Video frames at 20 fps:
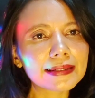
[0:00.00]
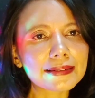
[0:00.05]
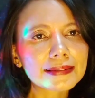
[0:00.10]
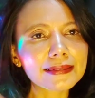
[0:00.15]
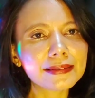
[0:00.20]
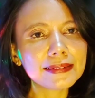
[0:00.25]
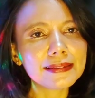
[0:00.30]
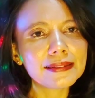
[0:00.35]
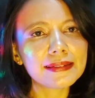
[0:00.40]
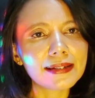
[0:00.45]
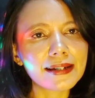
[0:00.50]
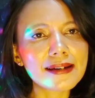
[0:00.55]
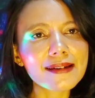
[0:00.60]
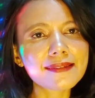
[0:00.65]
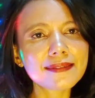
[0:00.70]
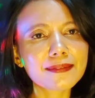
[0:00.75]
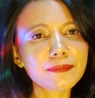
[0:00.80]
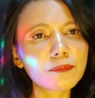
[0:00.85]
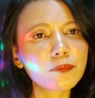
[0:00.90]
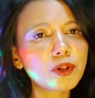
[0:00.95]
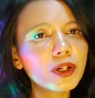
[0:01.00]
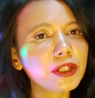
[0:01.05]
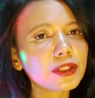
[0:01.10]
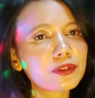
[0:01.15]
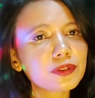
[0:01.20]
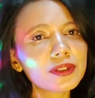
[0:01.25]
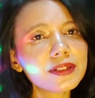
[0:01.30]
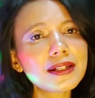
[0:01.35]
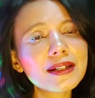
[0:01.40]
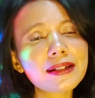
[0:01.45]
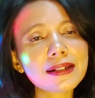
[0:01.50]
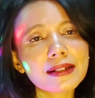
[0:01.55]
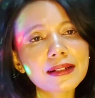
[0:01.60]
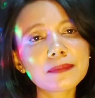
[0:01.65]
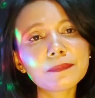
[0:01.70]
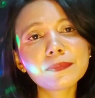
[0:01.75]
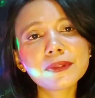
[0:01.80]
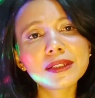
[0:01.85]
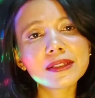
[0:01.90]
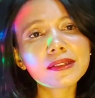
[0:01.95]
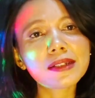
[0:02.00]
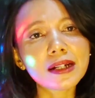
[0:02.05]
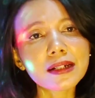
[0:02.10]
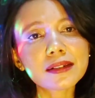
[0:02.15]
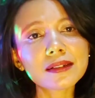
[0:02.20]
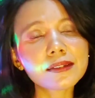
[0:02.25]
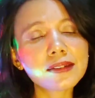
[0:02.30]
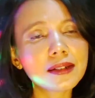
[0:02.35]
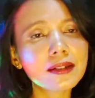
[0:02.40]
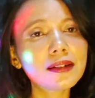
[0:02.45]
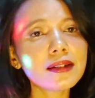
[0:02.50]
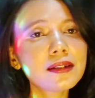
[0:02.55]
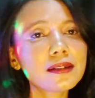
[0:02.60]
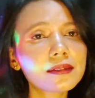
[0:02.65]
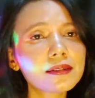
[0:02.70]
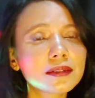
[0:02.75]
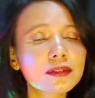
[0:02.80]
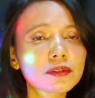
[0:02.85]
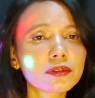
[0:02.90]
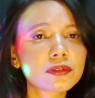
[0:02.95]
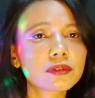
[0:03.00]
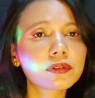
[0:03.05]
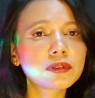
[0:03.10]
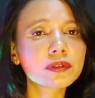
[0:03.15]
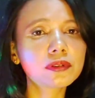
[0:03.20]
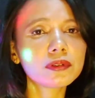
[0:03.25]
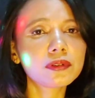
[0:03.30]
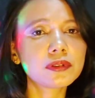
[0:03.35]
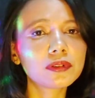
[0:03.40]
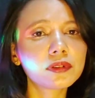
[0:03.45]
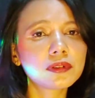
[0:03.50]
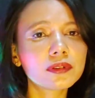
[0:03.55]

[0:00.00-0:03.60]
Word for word: Karena ya semua itu ada rekam jejaknya gitu.